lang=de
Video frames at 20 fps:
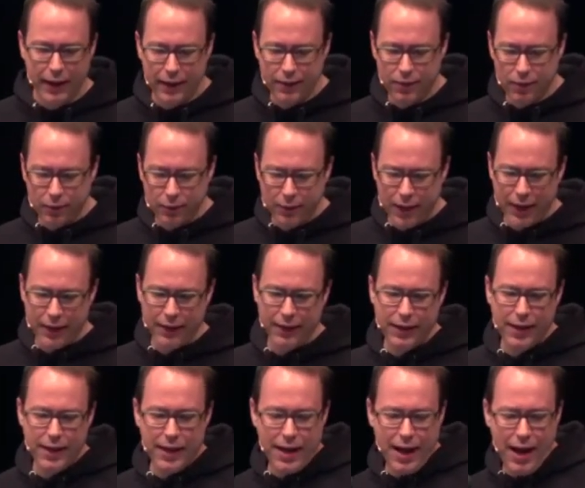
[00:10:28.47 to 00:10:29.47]
Insofern
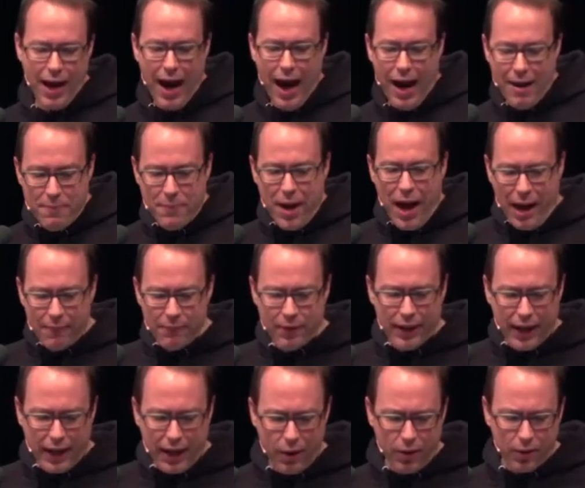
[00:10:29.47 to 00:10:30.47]
haben
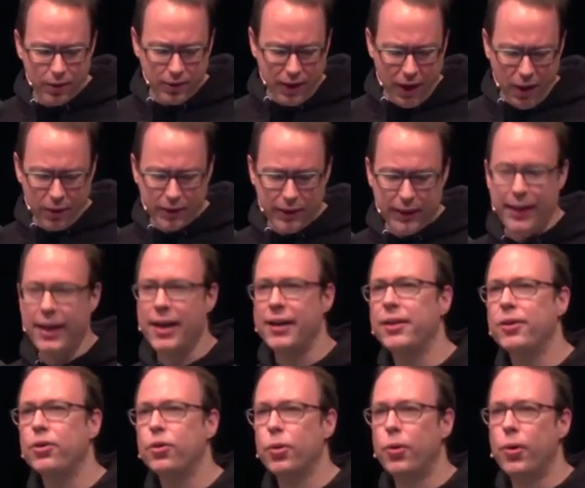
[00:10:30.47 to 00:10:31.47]
wir daraus auch die
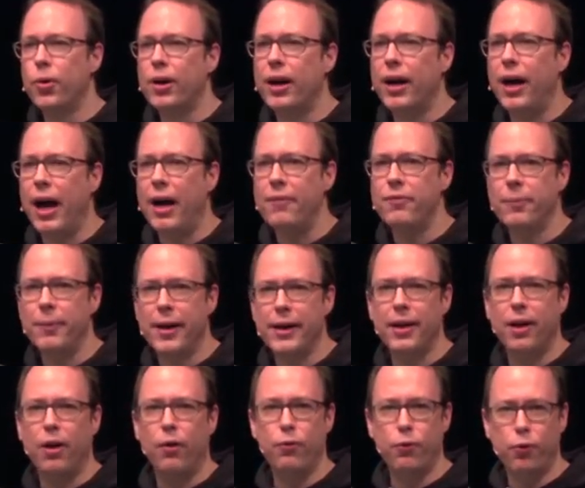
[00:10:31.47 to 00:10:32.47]
Lehren gezogen, einfach mal
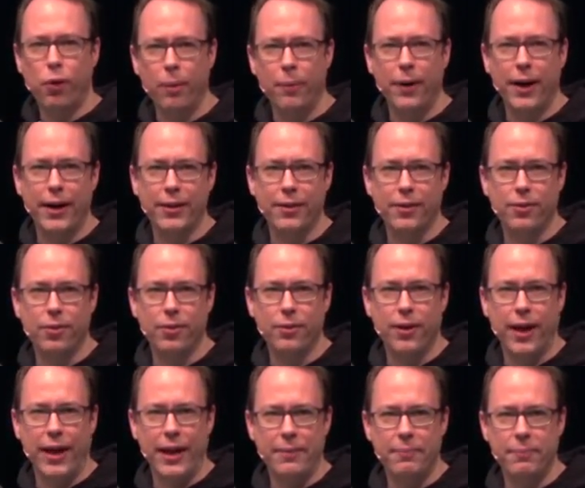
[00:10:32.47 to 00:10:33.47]
darauf vorbereitet zu
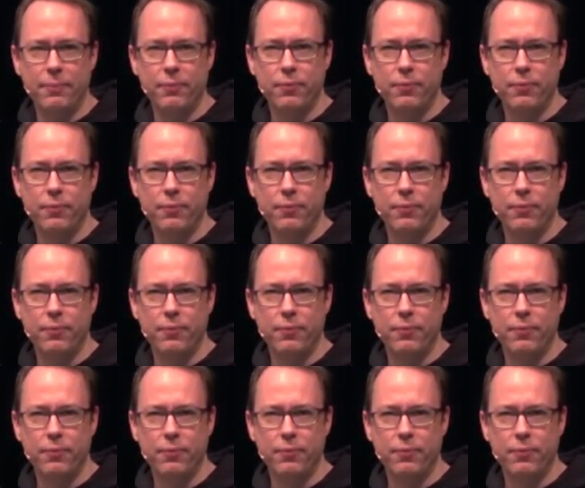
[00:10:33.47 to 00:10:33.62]
sein.